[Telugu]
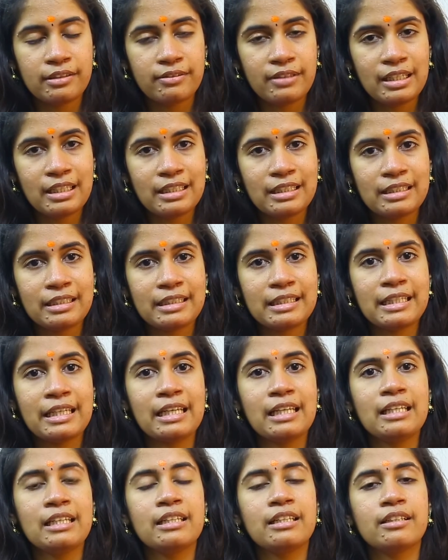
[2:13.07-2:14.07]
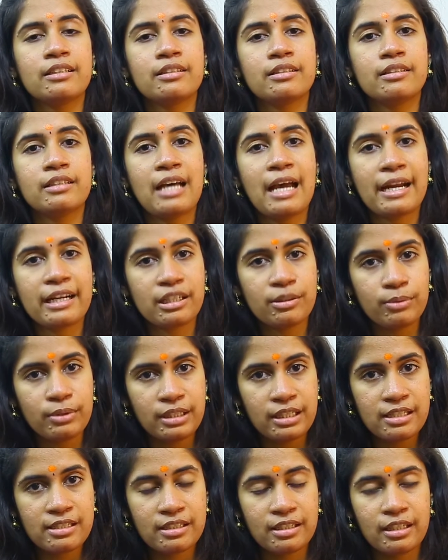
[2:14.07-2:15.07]
వాళ్ళ డైలీ
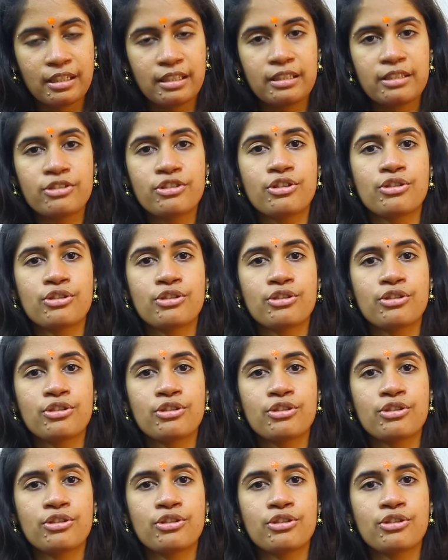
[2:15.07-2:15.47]
యాక్టివిటీస్ కరెక్ట్